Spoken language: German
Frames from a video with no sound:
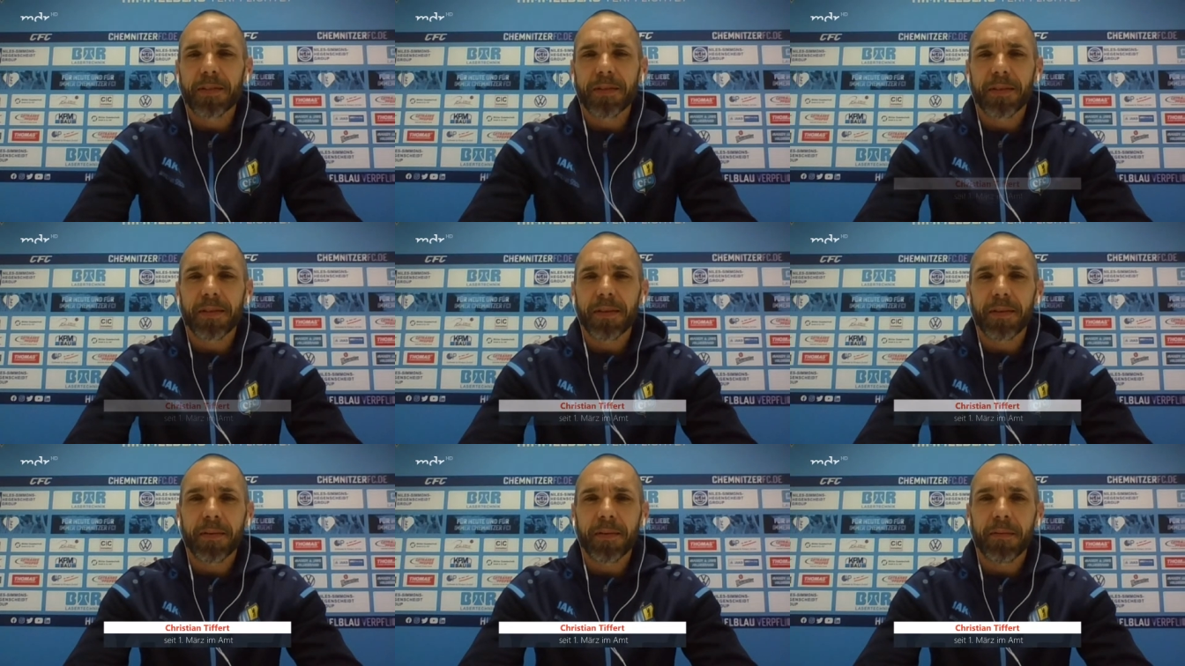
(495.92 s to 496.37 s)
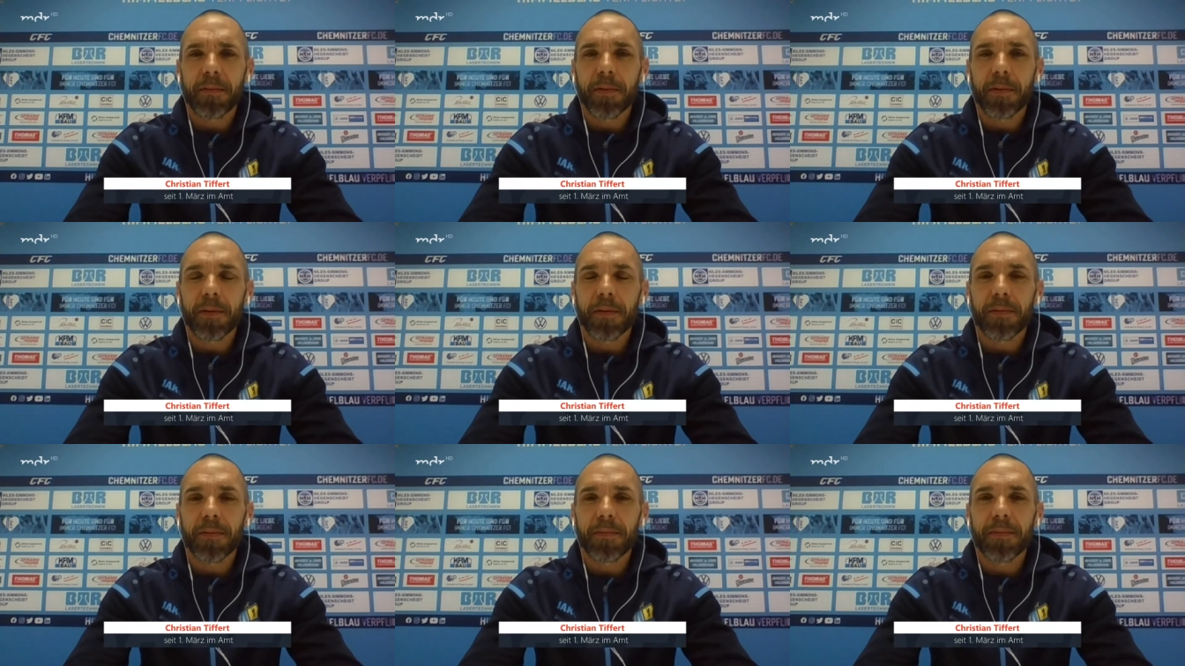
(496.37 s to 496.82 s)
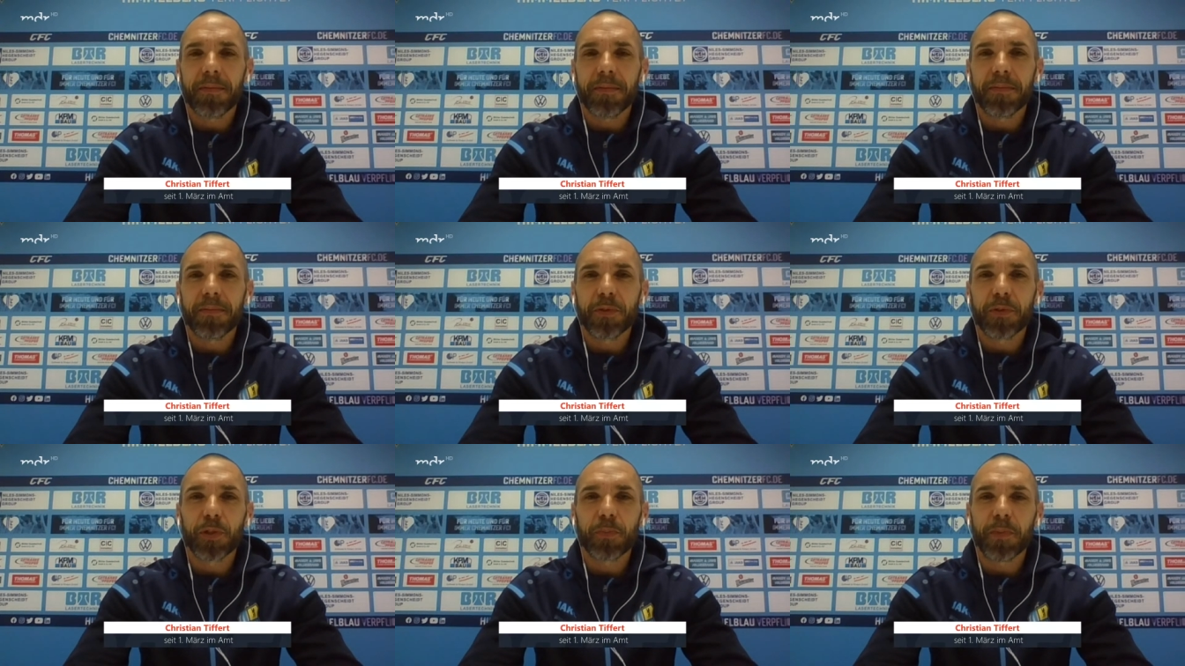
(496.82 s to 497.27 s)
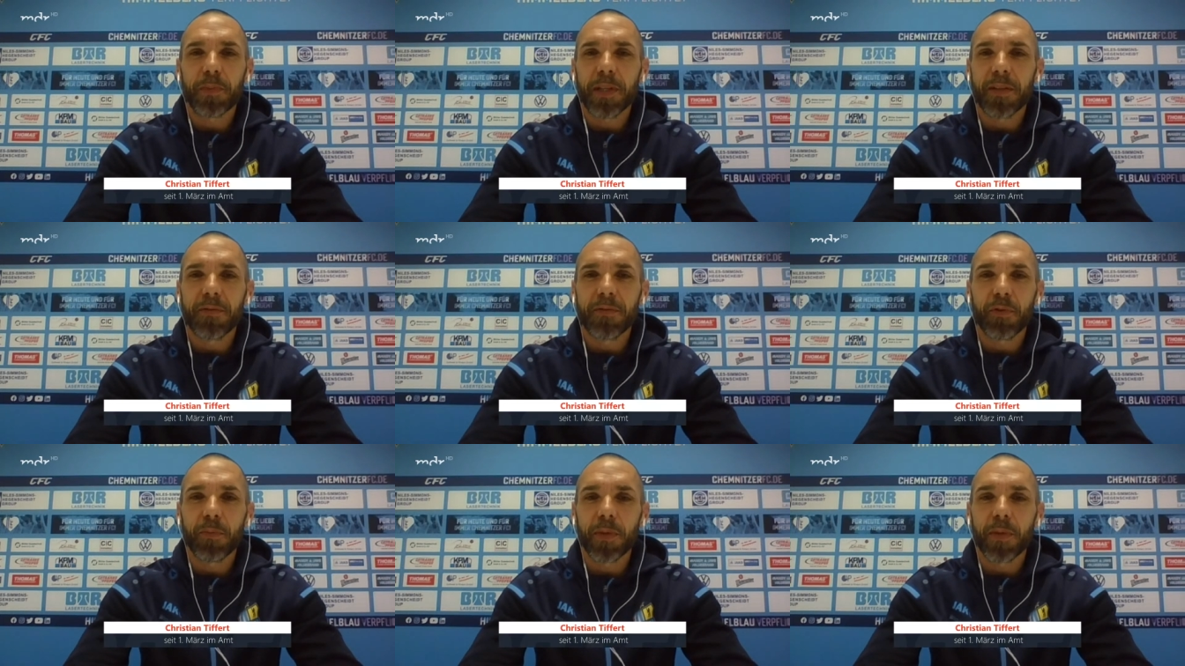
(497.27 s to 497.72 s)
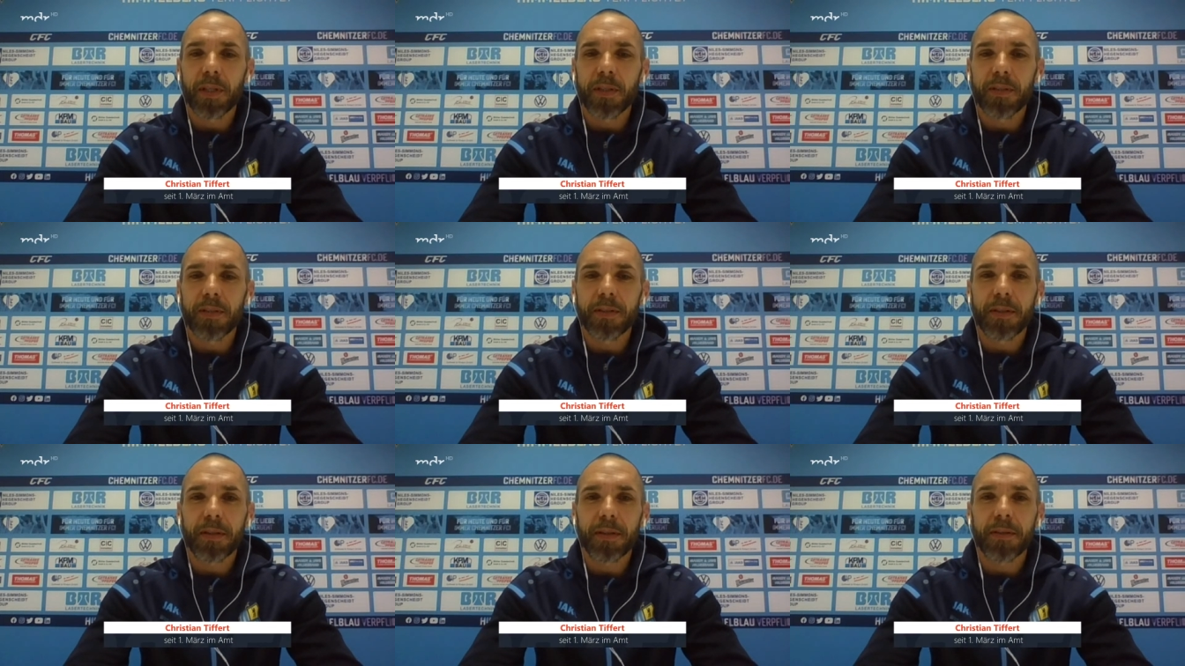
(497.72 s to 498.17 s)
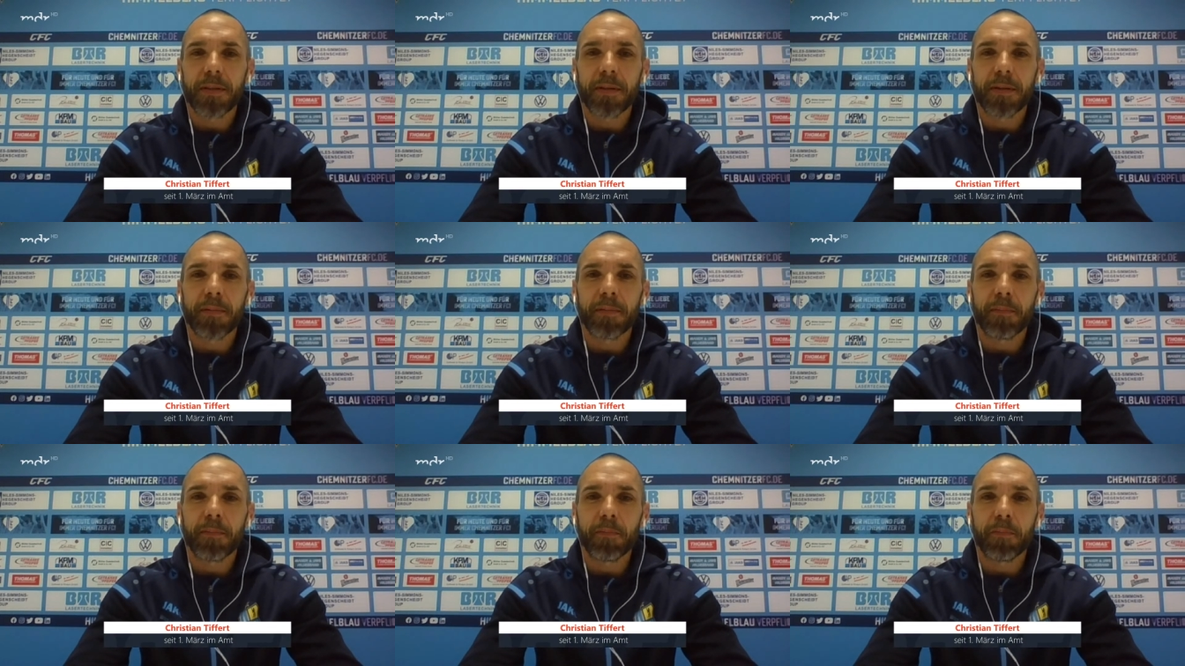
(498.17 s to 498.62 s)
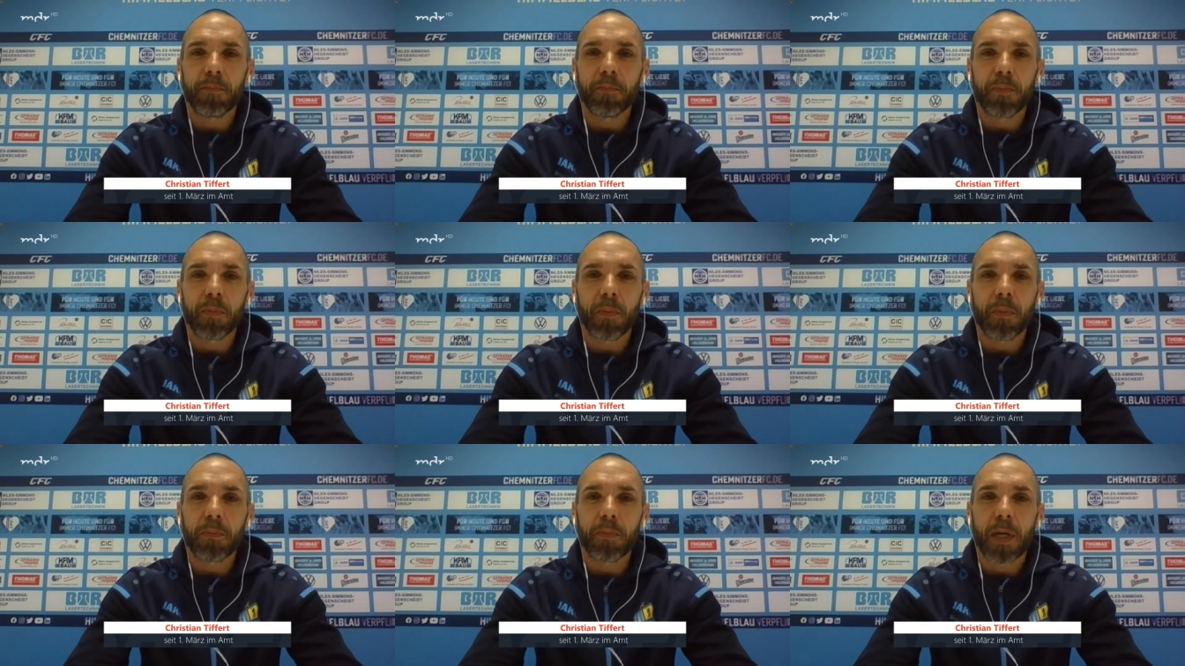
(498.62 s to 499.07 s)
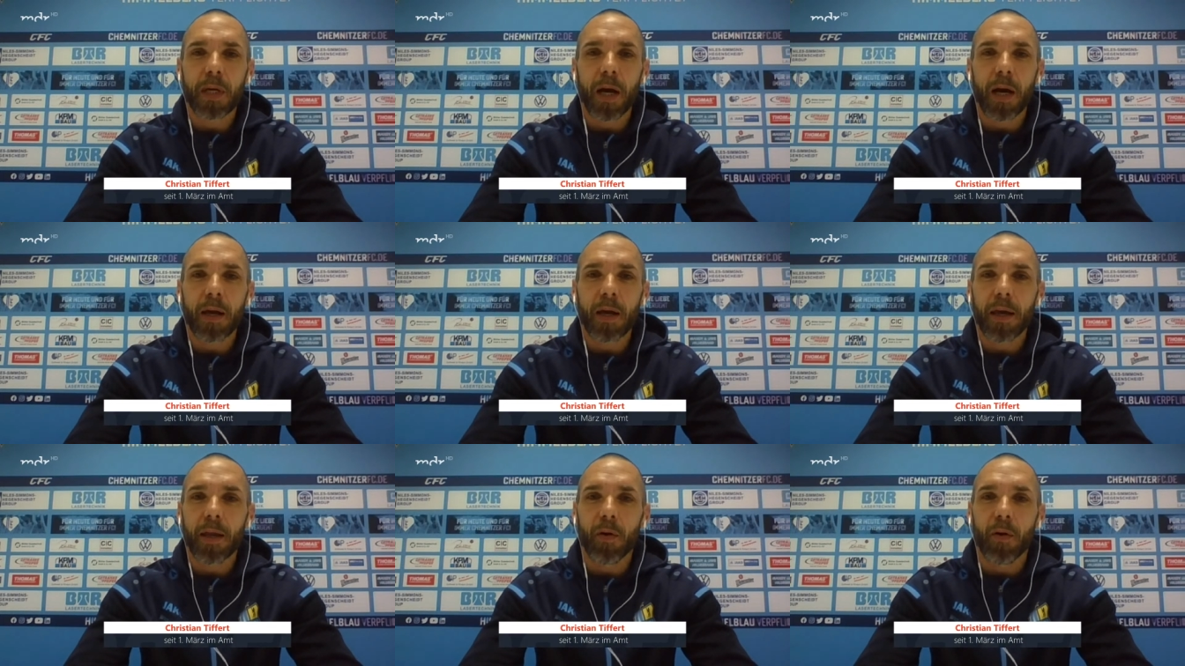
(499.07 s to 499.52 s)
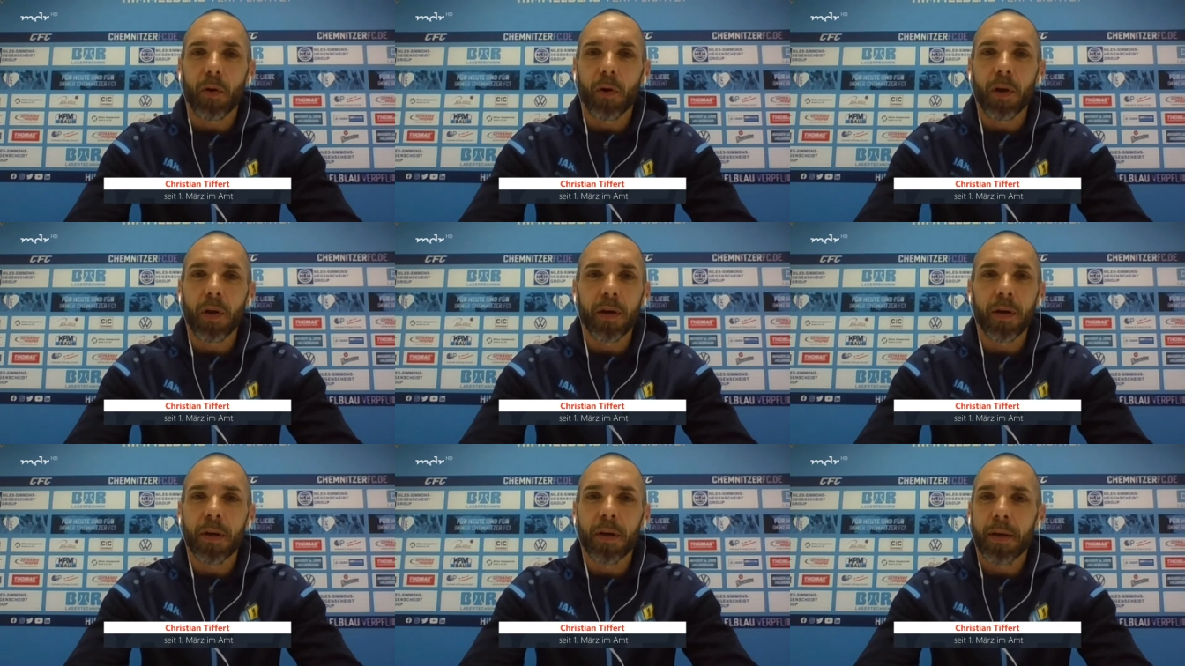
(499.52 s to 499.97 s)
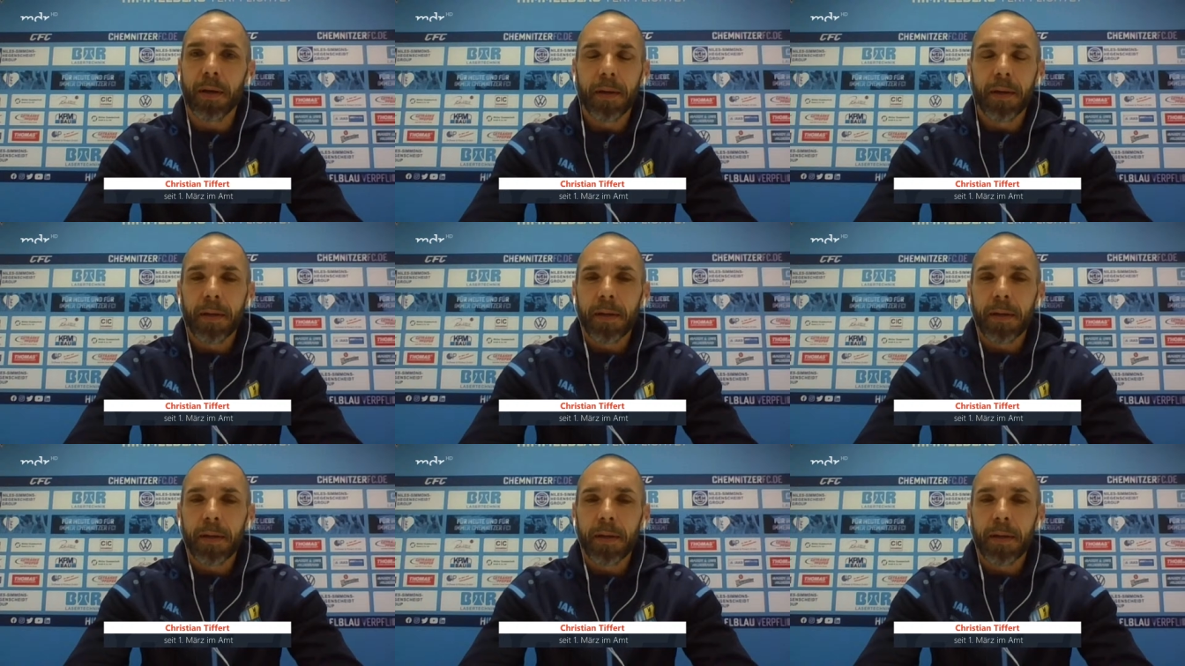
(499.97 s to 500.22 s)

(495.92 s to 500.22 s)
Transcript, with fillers: es äh, spielt für mich ähm, gar keine Rolle.